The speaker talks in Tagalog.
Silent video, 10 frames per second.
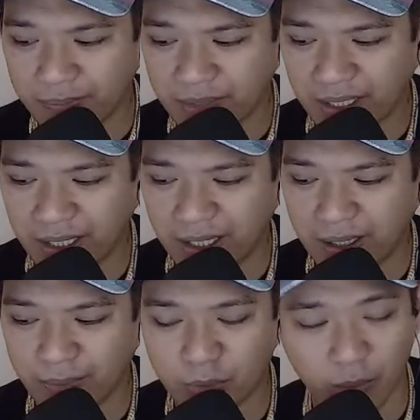
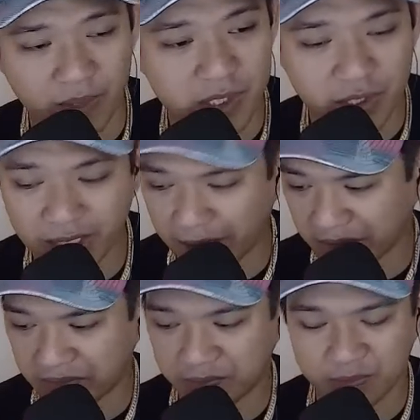um, commissioner.